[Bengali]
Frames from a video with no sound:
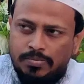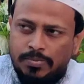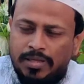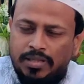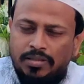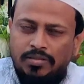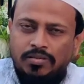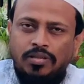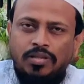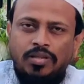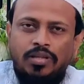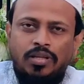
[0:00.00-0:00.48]

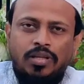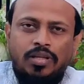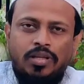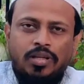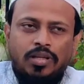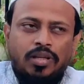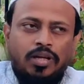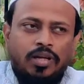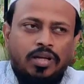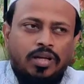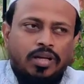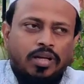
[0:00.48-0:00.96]
আসবেন
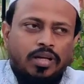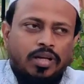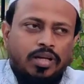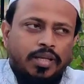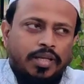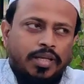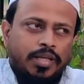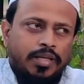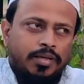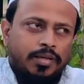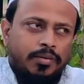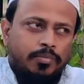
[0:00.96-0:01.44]

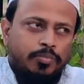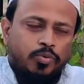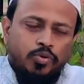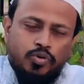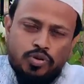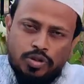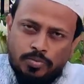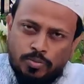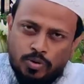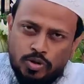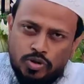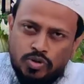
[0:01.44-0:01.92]

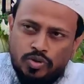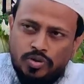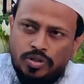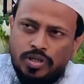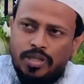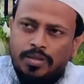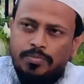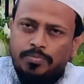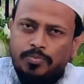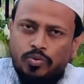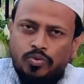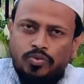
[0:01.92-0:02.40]
প্রতি বছর
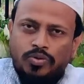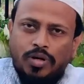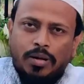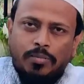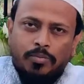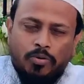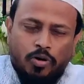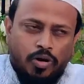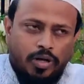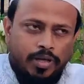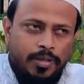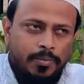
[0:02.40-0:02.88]
এই
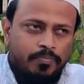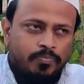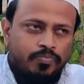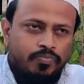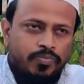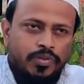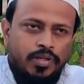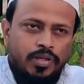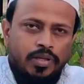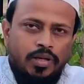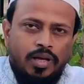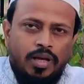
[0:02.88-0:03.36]
প্রোগ্রাম হয়
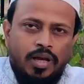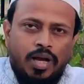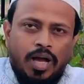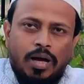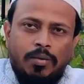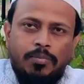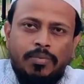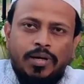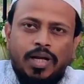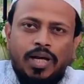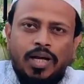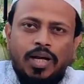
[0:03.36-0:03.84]

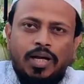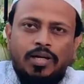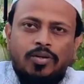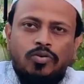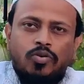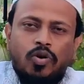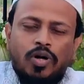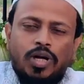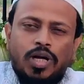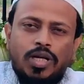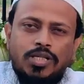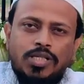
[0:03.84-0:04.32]
আমরা
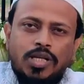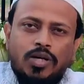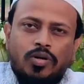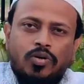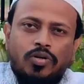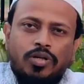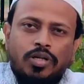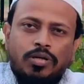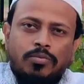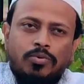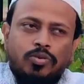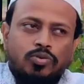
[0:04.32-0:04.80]

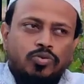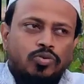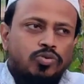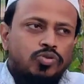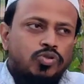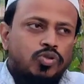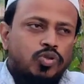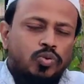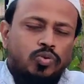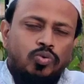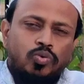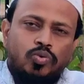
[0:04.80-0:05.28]
গঙ্গাসাগরের মতন
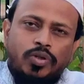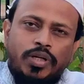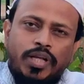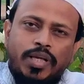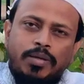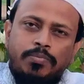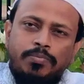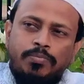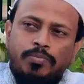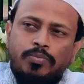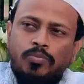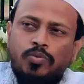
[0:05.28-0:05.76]
জোর করে
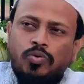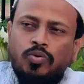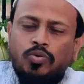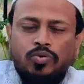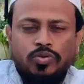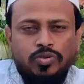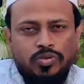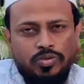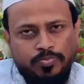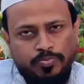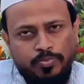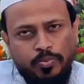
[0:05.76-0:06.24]
এই
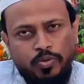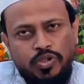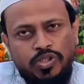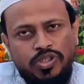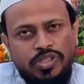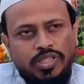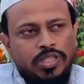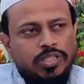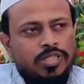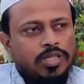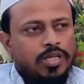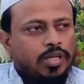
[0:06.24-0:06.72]

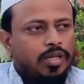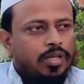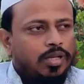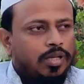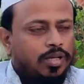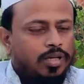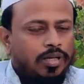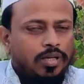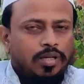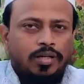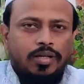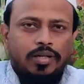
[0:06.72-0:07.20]
পঁচিশে
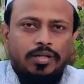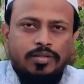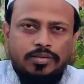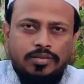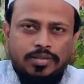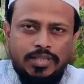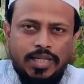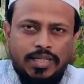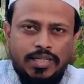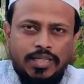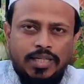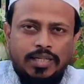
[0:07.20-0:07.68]

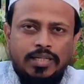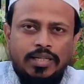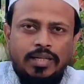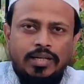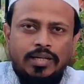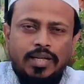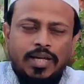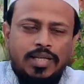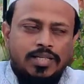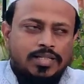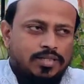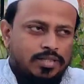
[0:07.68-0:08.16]
স্যাটারডে
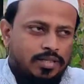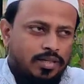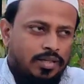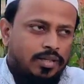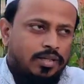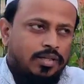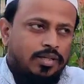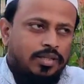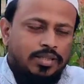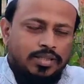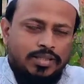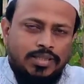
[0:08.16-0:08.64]
লাস্ট
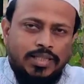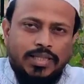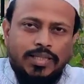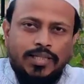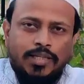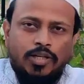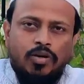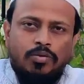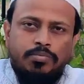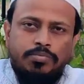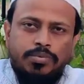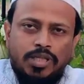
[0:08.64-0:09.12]

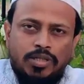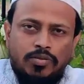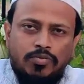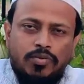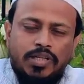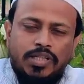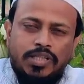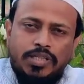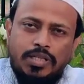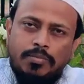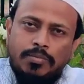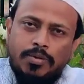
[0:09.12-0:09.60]
স্যাটারডে অফ
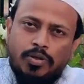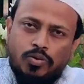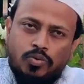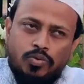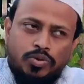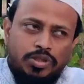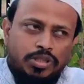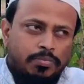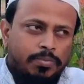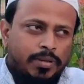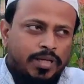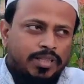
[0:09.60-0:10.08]
জানুয়ারিতে আমরা
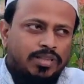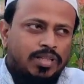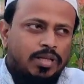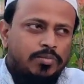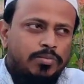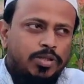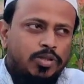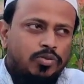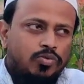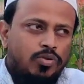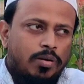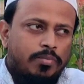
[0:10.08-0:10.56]
করতে
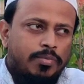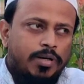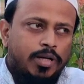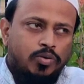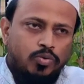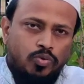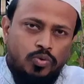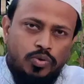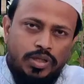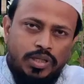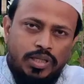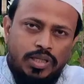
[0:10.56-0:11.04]
পারতাম কিন্তু আমরা
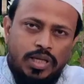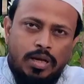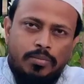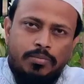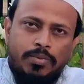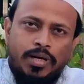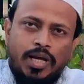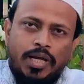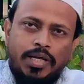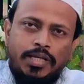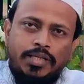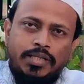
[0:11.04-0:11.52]
করিনি
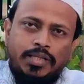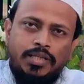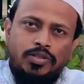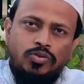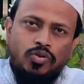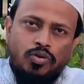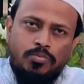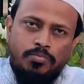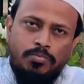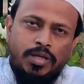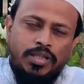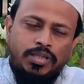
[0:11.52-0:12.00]
আমরা আইনকে
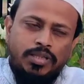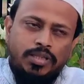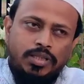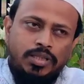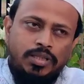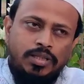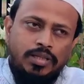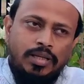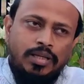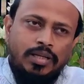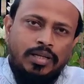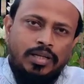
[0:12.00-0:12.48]
সম্মান
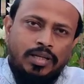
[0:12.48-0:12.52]
দিই